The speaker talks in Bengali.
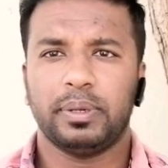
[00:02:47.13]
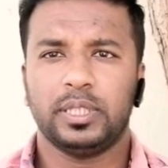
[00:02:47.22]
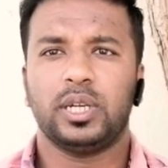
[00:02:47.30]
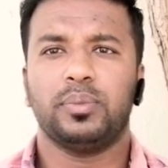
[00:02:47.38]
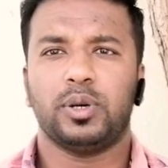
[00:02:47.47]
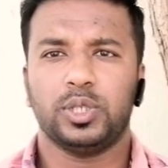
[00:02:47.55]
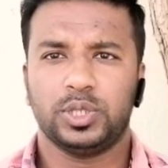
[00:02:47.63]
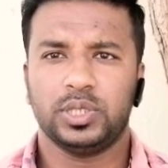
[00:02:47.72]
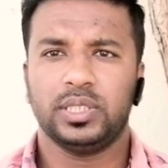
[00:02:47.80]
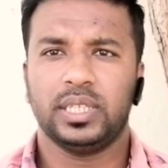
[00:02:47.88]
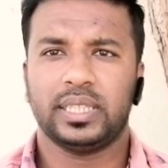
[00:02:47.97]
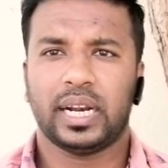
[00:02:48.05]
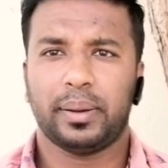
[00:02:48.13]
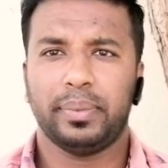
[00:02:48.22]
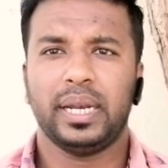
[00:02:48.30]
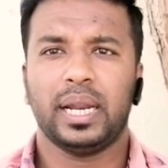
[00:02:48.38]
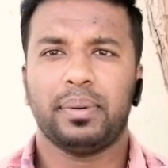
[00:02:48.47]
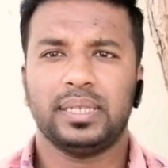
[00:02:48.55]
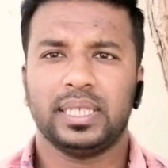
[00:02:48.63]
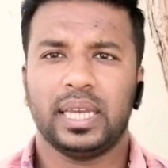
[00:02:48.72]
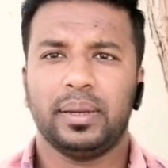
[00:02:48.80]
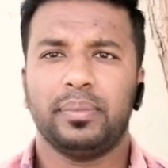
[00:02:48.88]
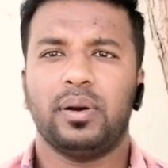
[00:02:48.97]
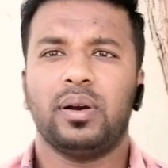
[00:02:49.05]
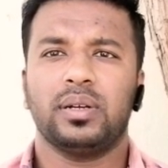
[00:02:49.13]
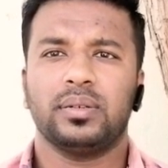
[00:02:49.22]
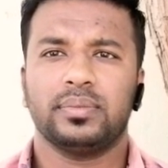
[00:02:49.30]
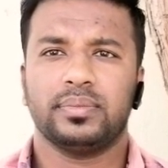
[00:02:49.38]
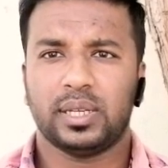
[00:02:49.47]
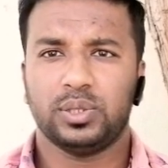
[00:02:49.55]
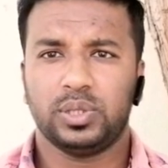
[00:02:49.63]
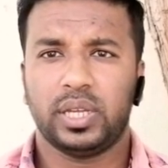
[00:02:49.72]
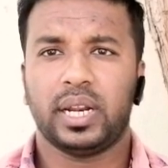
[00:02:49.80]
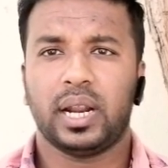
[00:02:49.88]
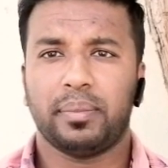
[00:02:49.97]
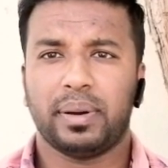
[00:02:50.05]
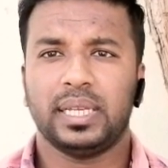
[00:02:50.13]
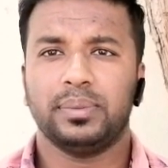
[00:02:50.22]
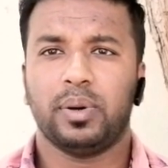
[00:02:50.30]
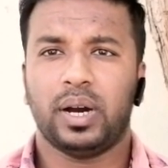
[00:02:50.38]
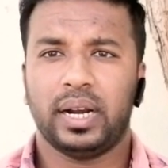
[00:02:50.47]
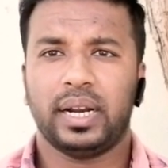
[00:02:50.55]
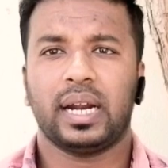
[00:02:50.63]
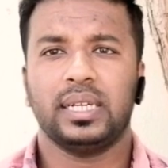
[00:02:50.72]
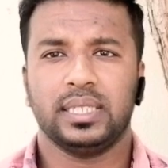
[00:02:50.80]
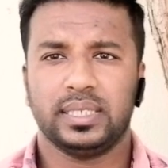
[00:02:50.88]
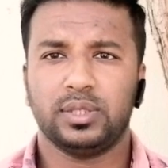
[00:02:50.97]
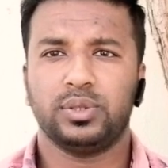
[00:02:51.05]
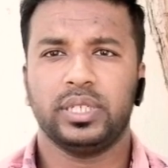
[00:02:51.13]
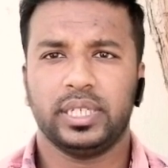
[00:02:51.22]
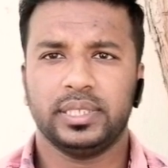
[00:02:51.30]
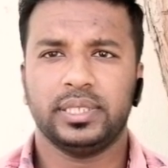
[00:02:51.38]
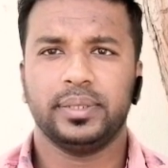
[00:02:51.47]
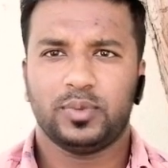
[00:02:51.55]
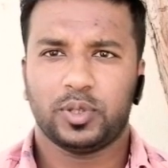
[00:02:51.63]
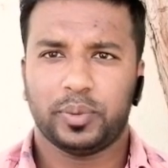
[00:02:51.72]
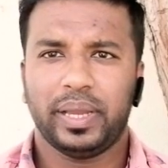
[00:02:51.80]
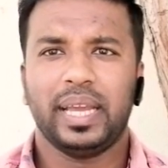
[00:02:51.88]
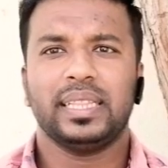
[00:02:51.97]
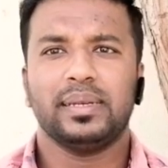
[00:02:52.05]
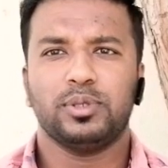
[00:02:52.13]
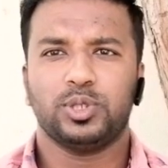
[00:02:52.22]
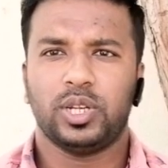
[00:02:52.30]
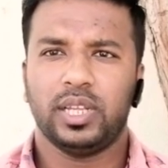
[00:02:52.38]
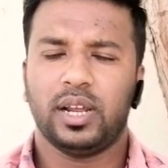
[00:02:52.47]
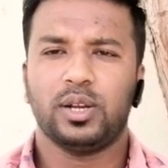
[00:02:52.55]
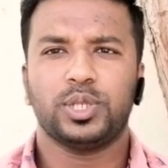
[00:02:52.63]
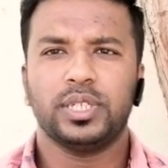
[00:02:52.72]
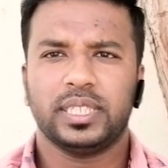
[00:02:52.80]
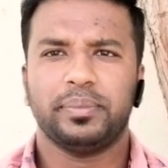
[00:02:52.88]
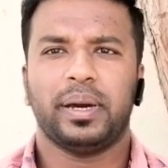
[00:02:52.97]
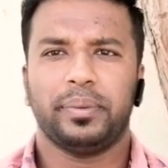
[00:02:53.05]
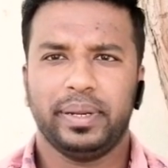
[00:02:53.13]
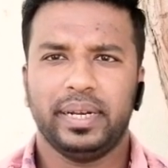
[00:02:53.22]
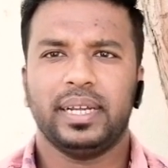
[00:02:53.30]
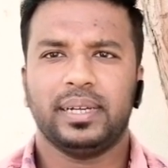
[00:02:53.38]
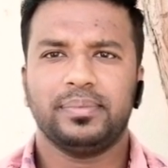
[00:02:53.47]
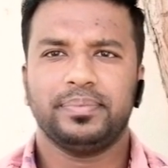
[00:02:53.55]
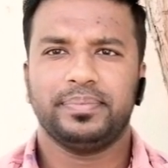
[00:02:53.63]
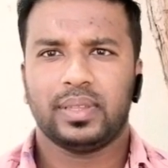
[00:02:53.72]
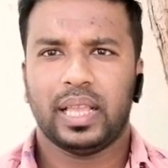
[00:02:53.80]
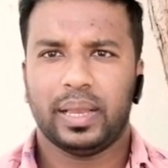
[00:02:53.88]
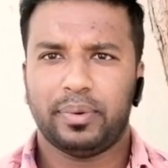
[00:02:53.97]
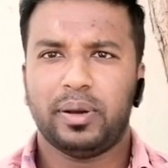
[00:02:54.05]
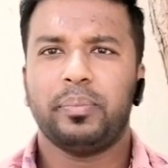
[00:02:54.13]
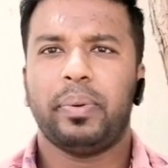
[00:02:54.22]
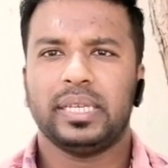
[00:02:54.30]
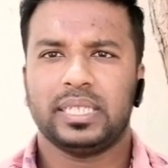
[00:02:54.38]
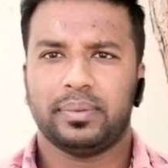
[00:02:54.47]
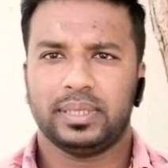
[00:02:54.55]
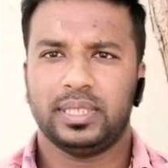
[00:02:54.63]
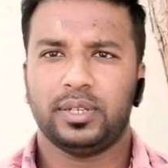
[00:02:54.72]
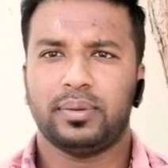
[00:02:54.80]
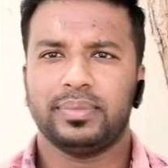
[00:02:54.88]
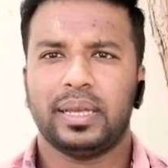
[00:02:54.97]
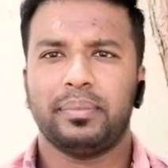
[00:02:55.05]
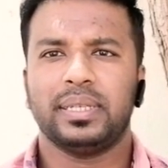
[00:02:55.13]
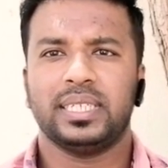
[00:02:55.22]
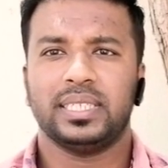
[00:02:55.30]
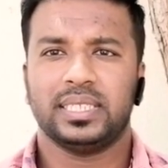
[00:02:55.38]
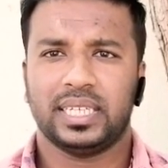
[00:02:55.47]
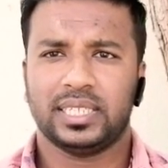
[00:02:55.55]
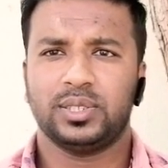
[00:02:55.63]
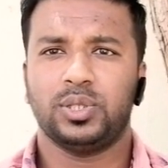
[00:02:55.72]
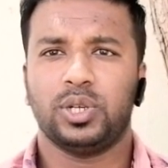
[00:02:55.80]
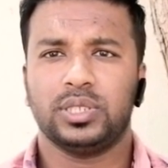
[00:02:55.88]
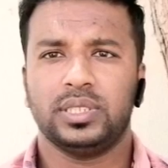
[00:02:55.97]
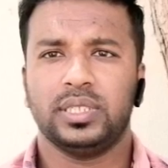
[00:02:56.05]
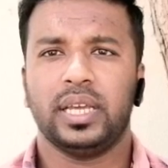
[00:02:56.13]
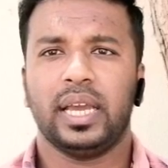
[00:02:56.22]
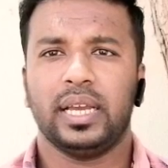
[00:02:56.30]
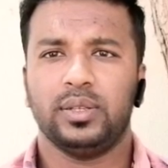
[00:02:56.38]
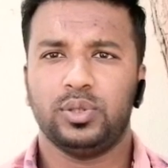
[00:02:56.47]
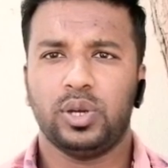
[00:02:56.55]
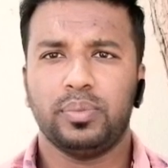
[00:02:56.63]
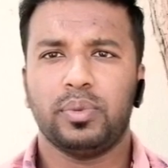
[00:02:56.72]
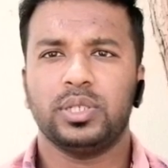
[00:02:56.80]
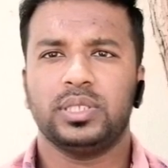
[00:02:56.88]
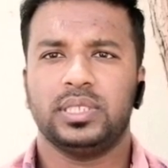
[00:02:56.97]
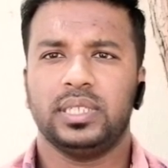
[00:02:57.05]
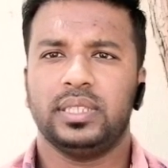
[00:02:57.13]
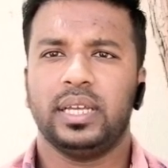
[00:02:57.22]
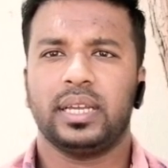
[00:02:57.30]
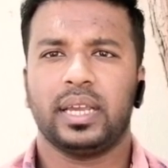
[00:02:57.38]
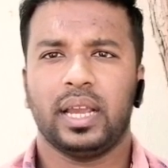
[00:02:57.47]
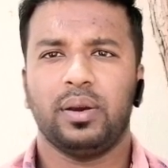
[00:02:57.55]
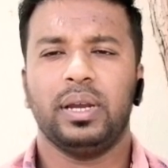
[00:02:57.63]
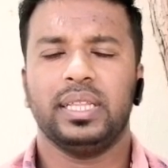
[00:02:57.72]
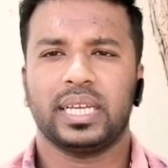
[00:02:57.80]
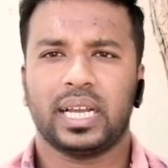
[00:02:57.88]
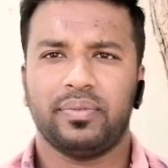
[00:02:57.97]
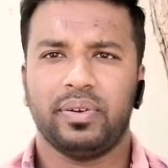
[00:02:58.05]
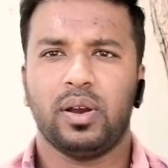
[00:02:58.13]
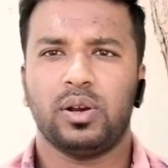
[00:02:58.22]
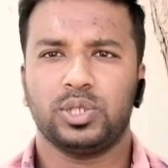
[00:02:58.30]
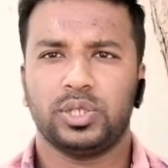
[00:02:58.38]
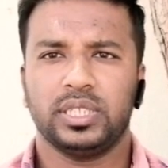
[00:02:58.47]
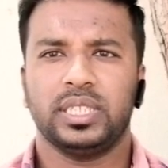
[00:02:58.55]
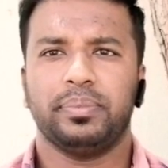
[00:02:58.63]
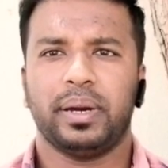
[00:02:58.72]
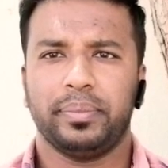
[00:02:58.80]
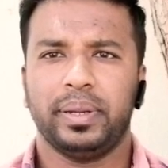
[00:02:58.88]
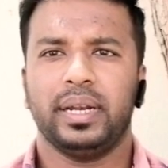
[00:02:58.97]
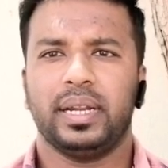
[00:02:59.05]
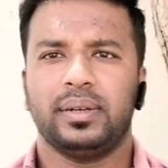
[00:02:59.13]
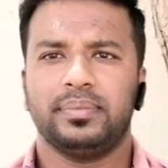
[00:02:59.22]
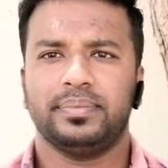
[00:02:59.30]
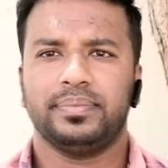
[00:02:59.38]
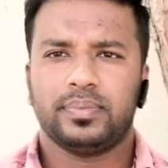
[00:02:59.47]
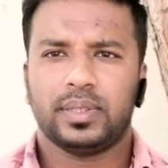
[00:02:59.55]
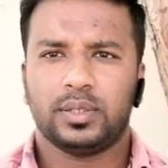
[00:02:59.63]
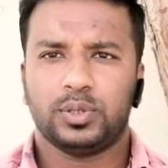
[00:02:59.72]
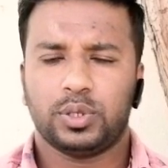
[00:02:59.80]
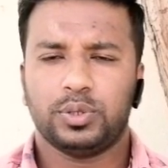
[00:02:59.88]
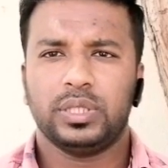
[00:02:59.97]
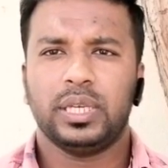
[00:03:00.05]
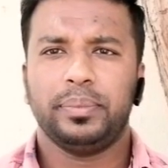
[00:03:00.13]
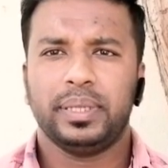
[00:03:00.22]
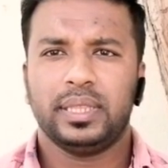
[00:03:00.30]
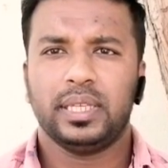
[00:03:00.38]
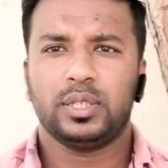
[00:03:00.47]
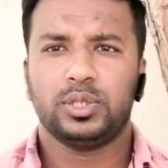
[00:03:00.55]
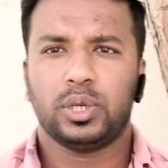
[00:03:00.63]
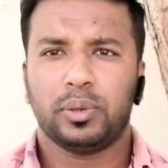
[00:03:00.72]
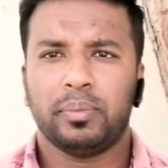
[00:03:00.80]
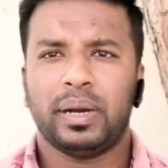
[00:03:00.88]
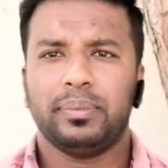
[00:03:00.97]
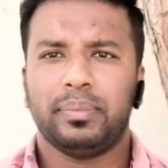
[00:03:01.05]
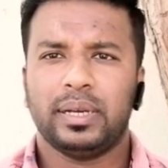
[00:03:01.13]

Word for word: পবিত্র মসজিদে তারাবির নামাজ এবং তাজুদের নামাজ বহাল রাখার সিদ্ধান্ত নিয়েছে তবে এতে মুসল্লিরা অংশ নিতে পারবেন না এবং পাশাপাশি রমজান মাসের শেষ দশ দিনে এই দুই মসজিদে কেউ এতে কাপে অংশ নিতে পারবেন না সৌদি ভিত্তিক সংবাদ